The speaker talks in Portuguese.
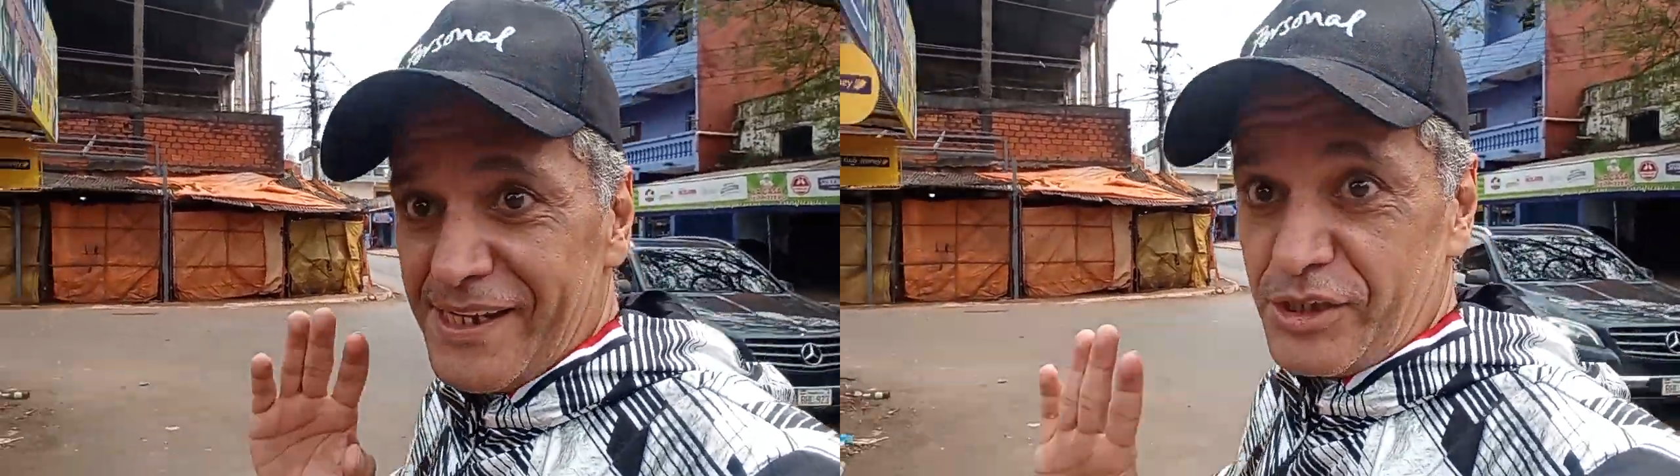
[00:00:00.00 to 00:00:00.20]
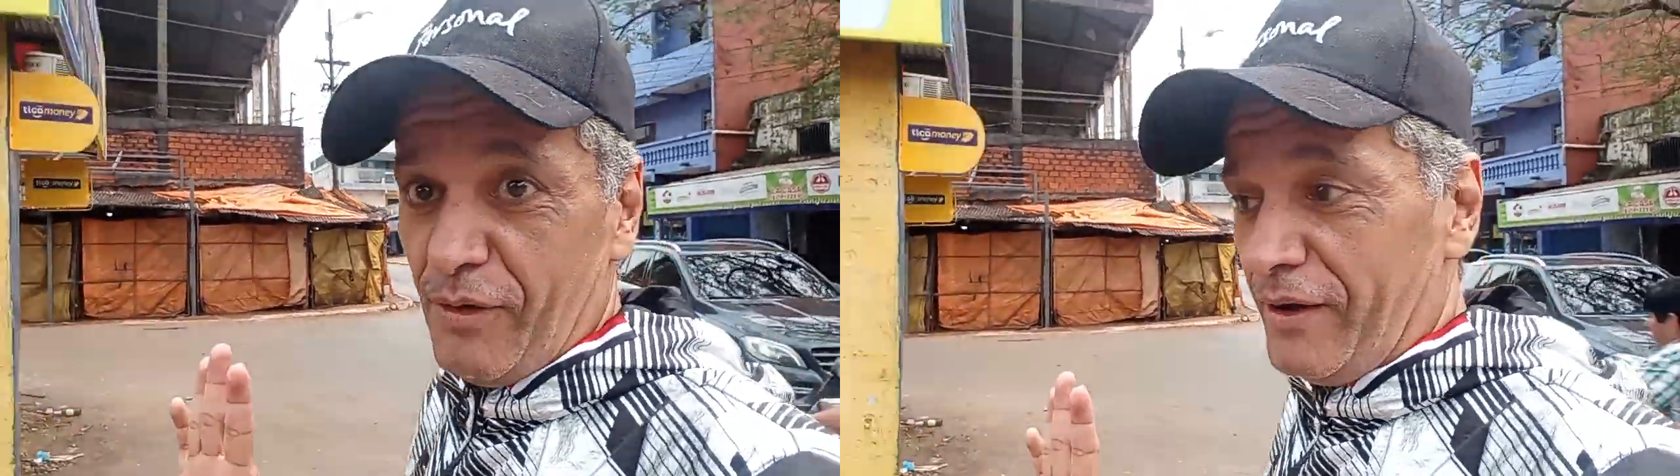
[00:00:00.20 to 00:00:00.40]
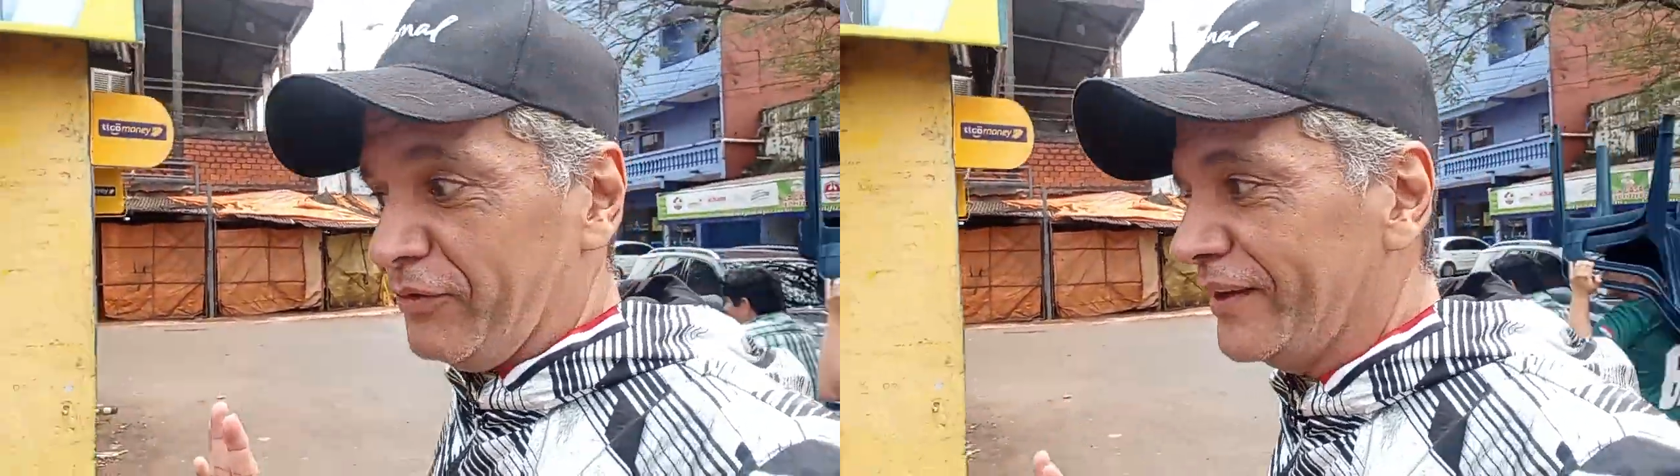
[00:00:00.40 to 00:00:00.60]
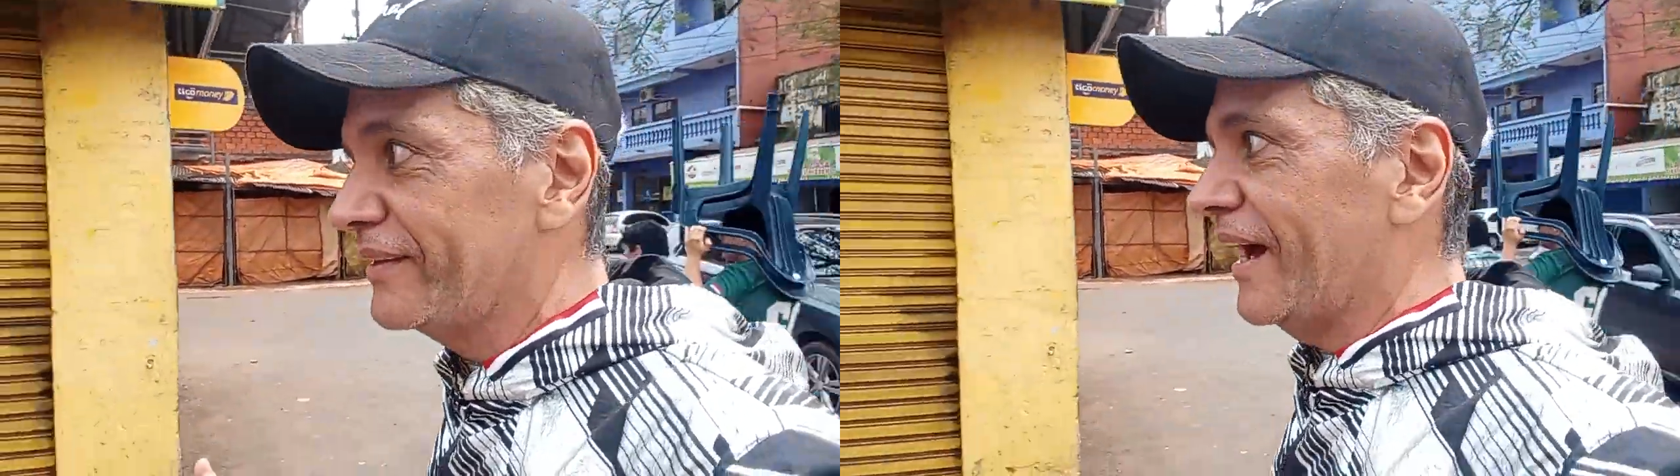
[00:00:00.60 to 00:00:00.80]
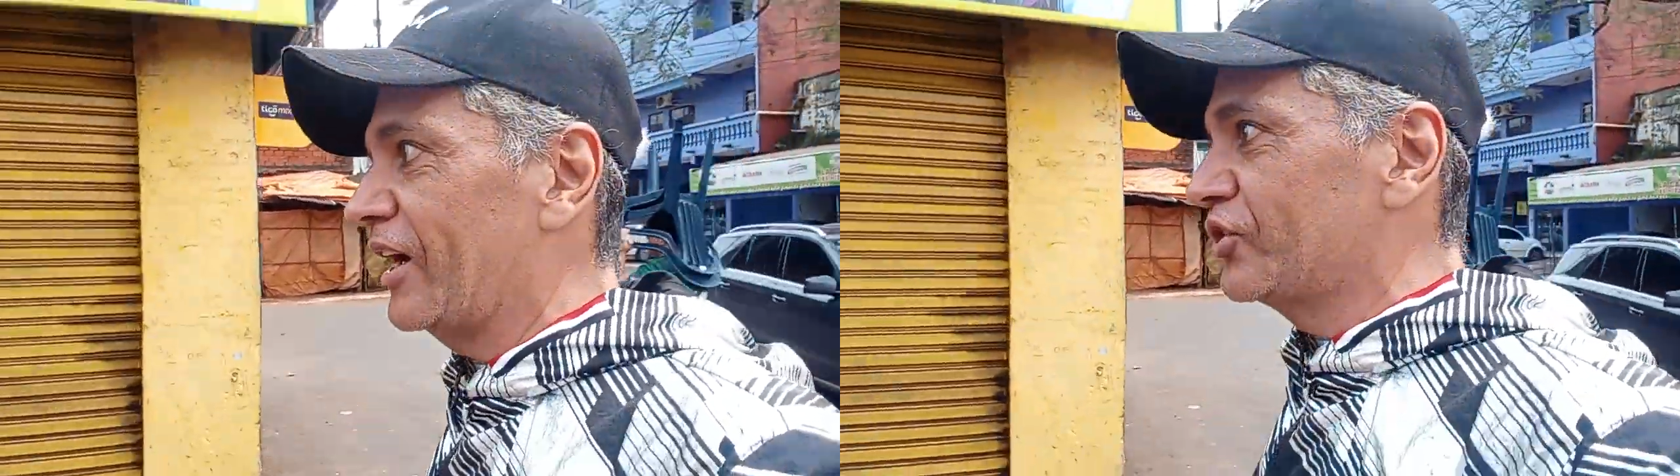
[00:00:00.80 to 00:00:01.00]
Isso é uma
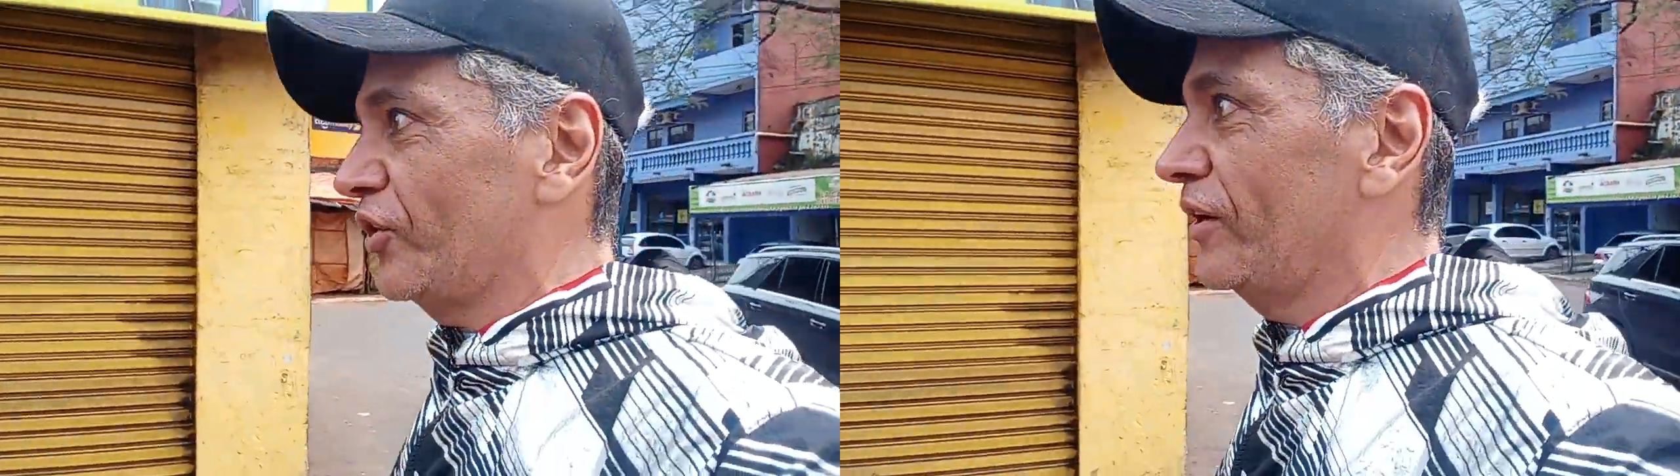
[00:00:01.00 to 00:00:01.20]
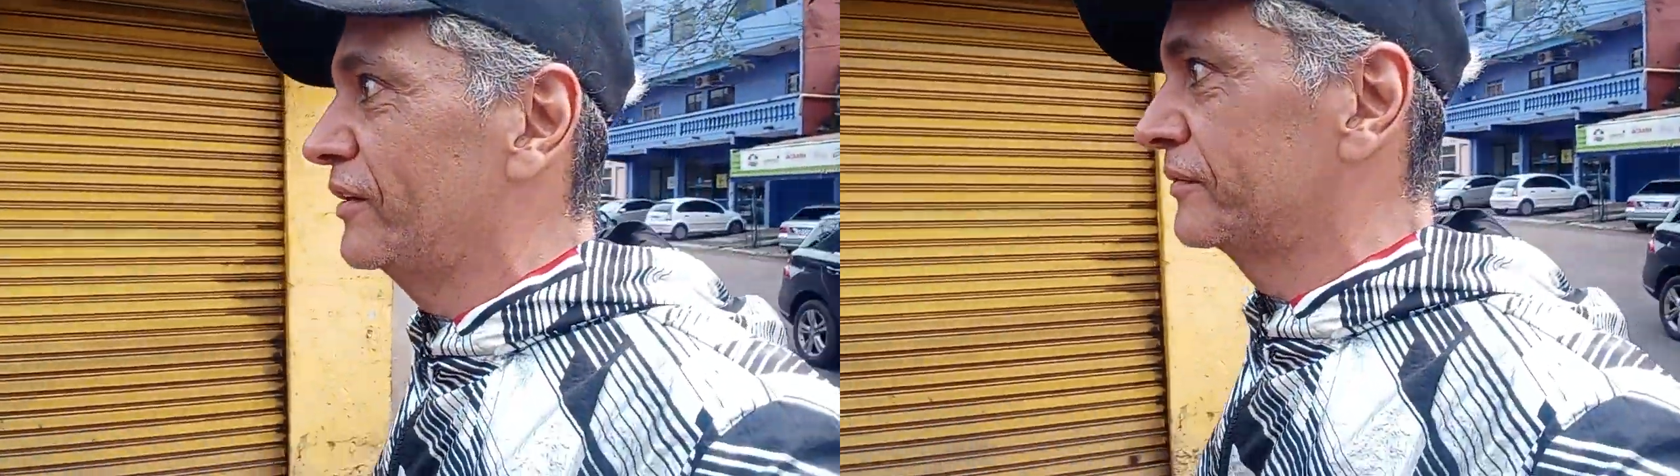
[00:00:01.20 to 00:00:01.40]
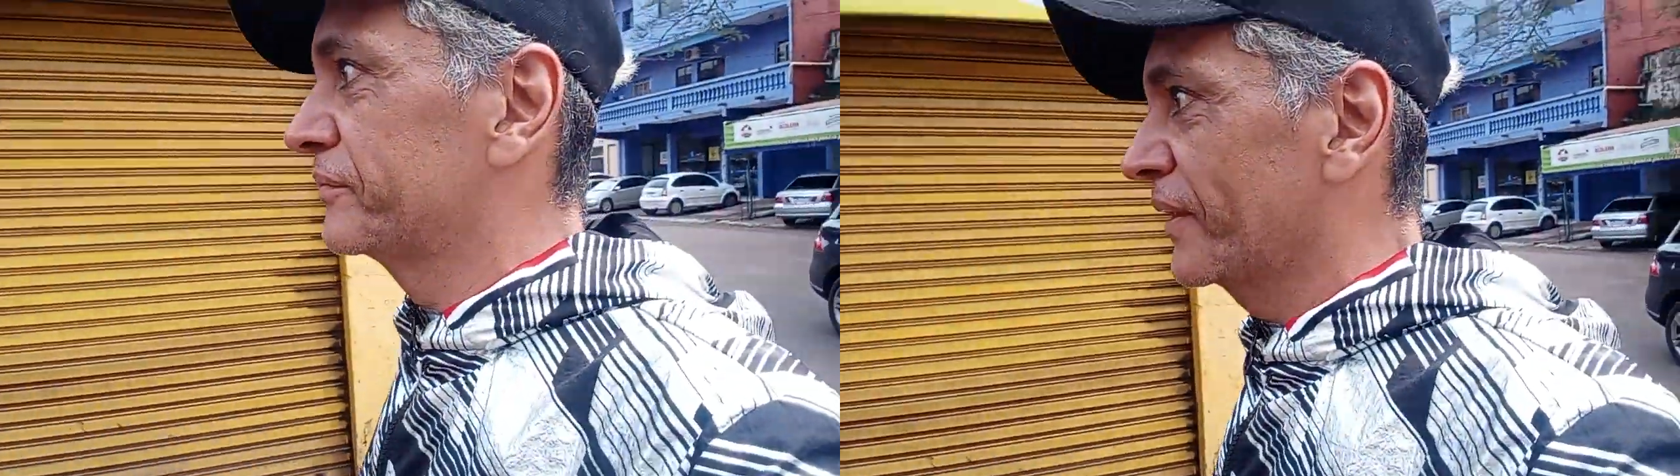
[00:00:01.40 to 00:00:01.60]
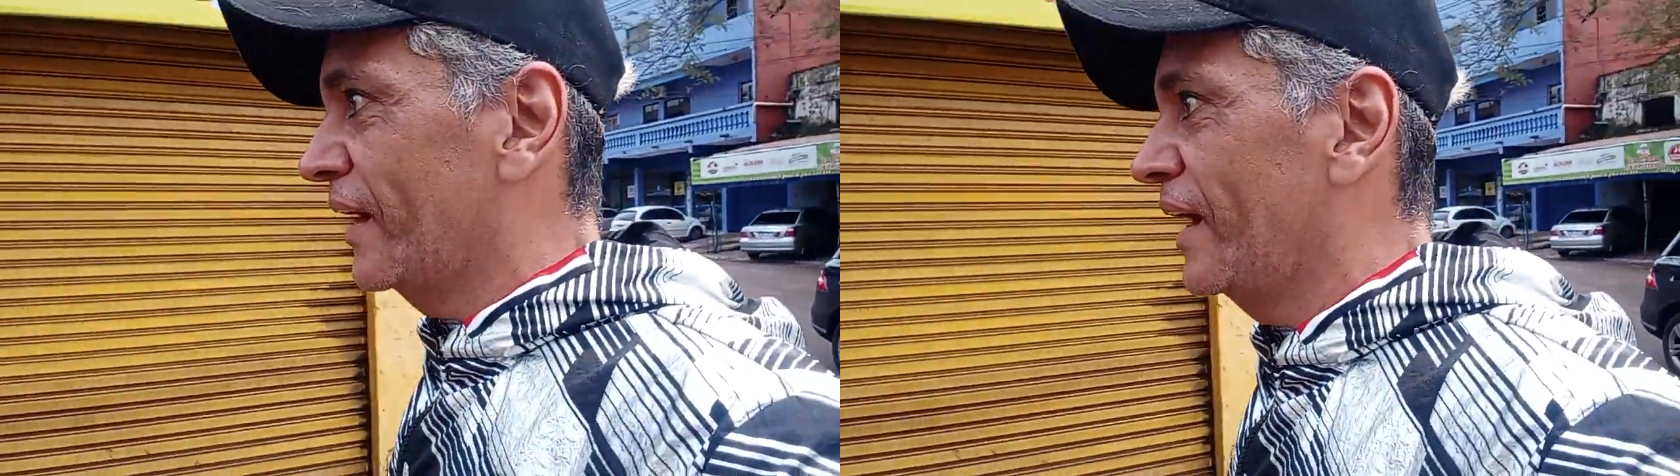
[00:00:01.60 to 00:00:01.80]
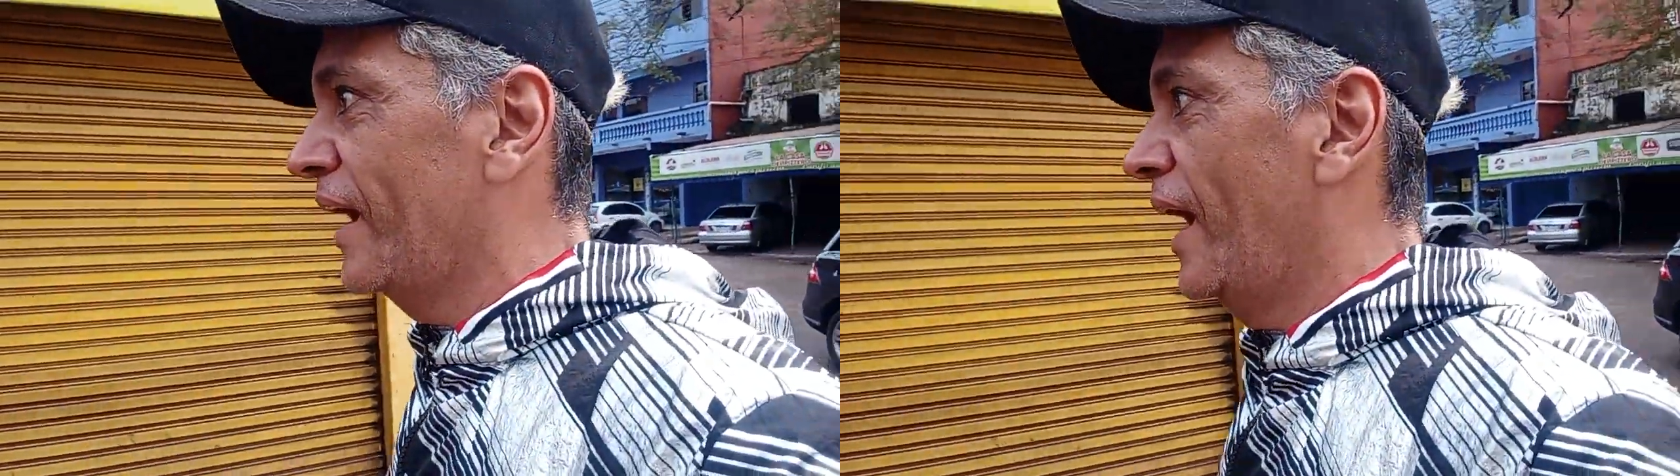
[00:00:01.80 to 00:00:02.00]
vantagem,
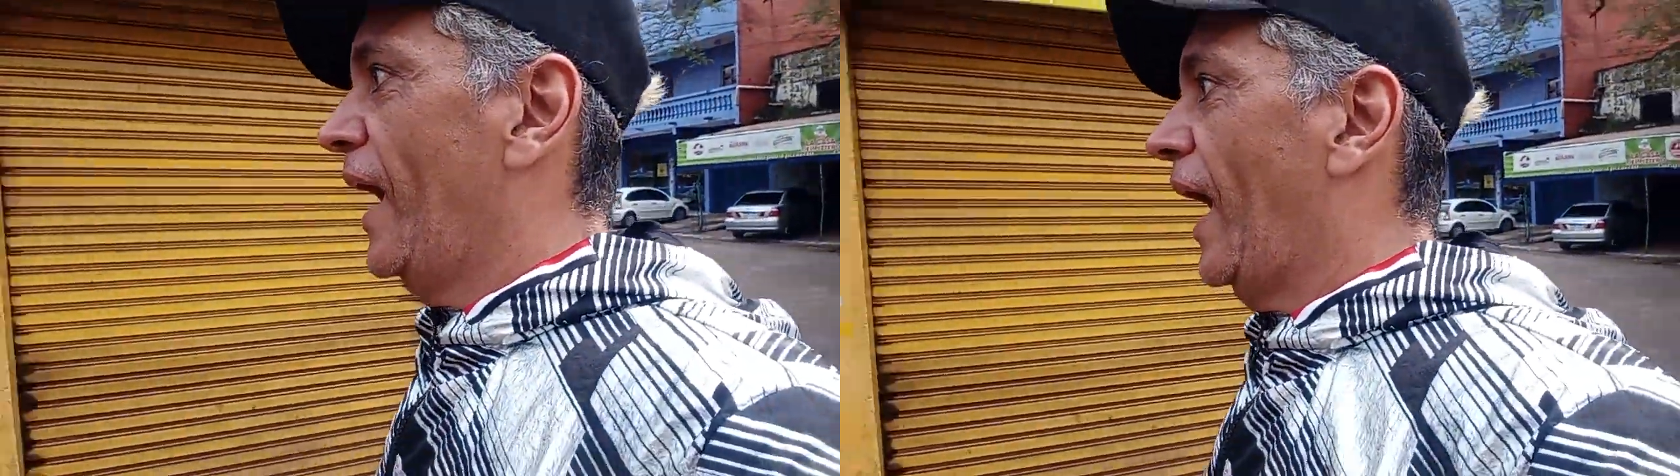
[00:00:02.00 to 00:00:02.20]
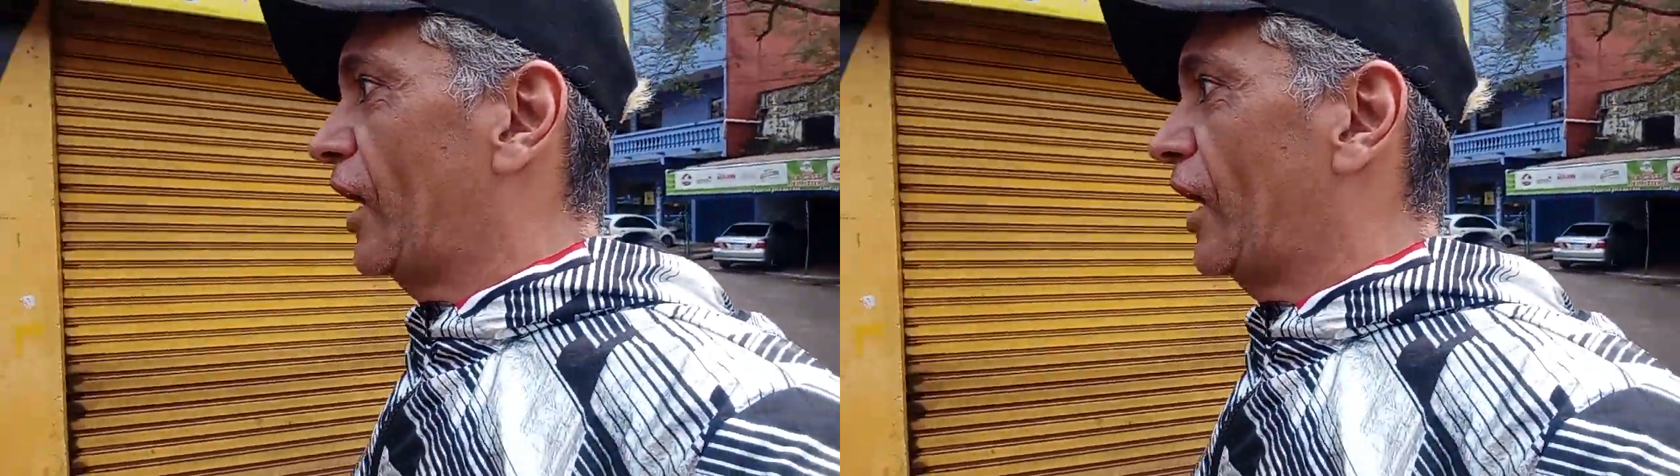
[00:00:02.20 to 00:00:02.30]
ó.